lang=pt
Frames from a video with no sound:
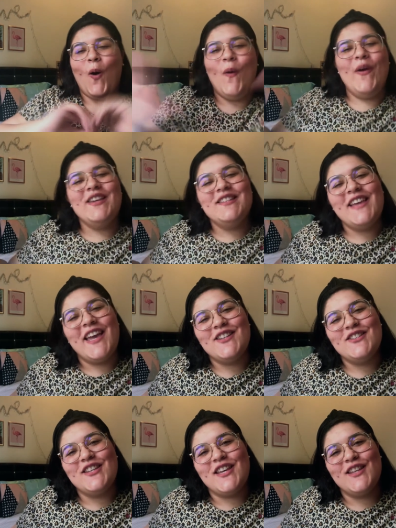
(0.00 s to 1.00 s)
Oi,
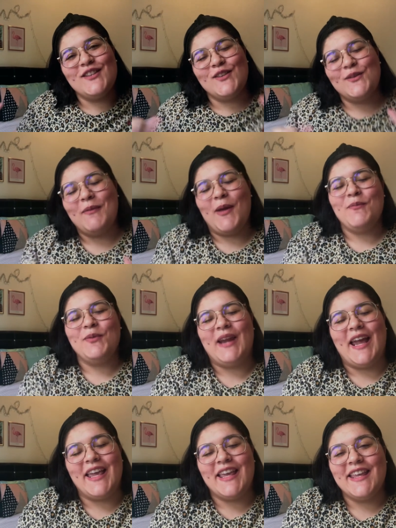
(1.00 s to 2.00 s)
gente, tudo bem por
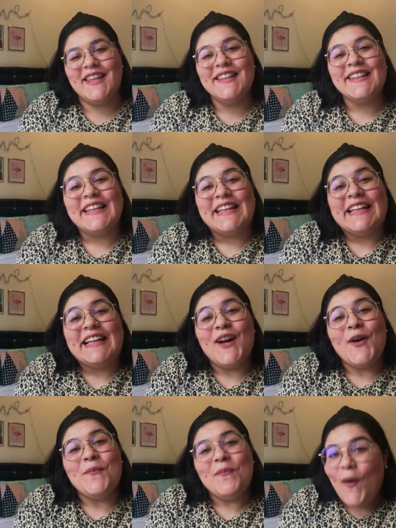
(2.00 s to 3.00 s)
aí?
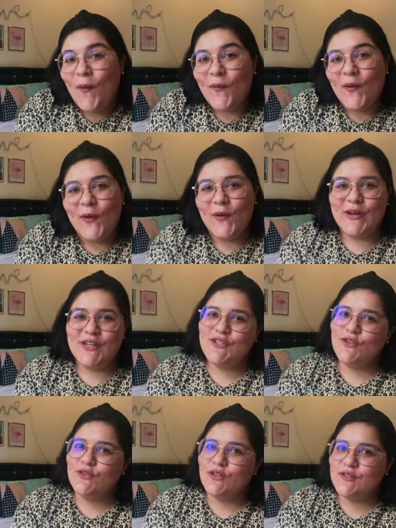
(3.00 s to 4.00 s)
Bom,
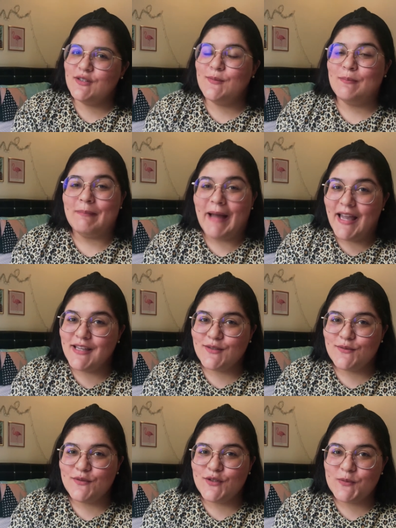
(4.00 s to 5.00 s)
hoje eu trouxe mais
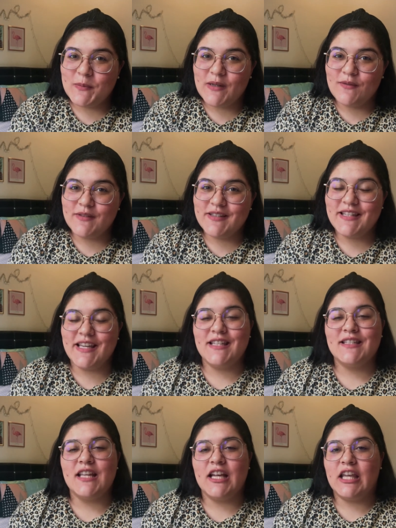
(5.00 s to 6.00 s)
um vídeo para
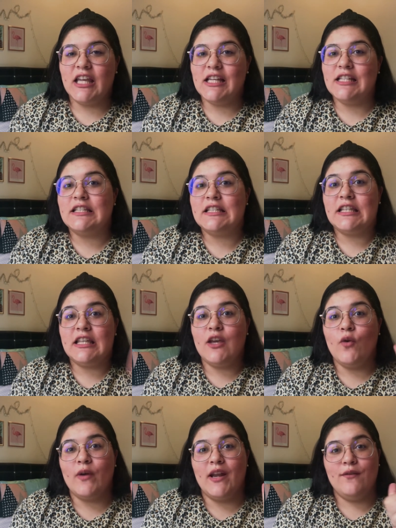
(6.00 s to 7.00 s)
vocês daqueles que
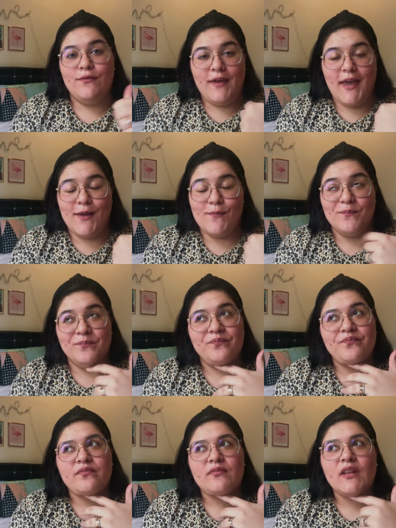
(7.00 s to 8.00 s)
eu gravei,
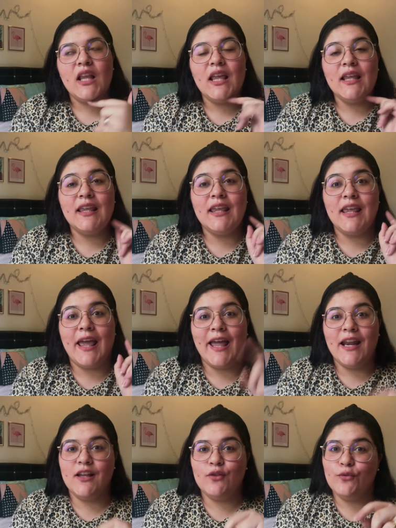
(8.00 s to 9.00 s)
que
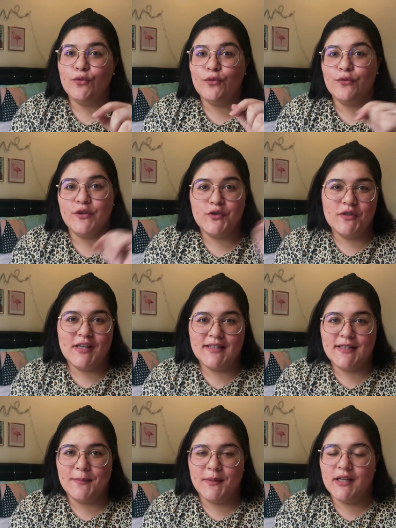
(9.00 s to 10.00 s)
era do vídeo da
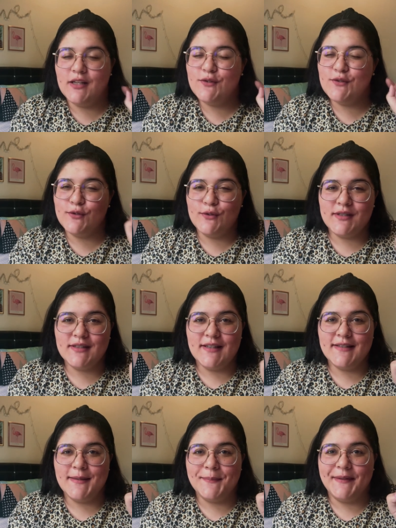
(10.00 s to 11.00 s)
semana, dos looks da
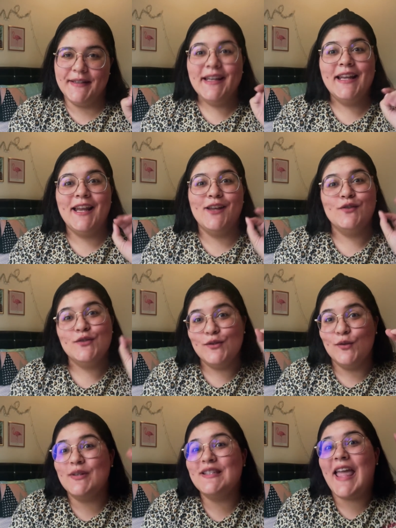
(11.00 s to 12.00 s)
semana, né? Dos
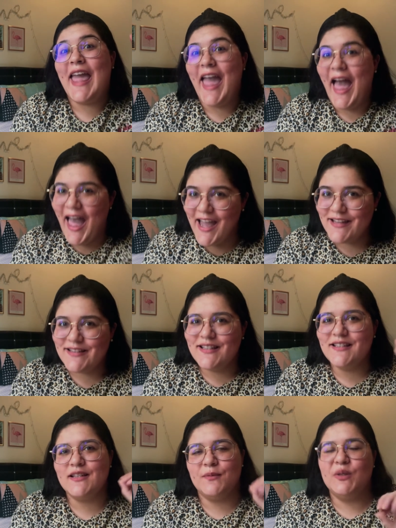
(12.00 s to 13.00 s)
looks reais
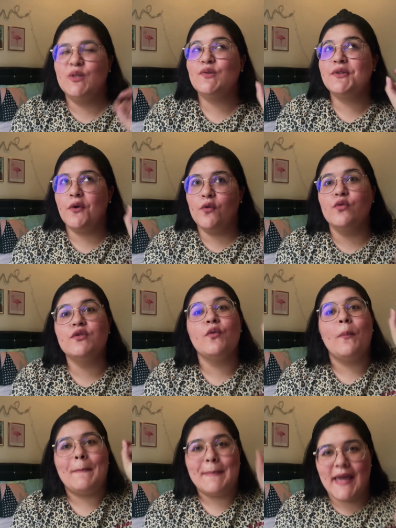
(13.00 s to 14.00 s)
da semana, os que eu
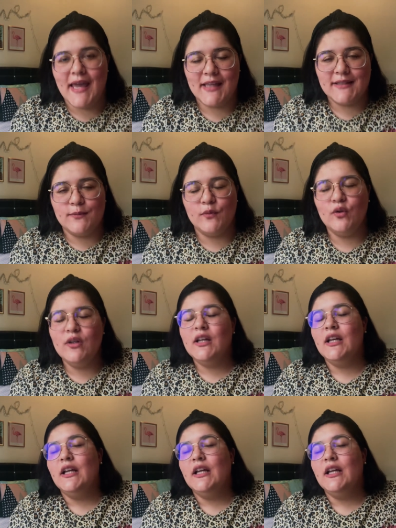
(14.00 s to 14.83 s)
uso mesmo,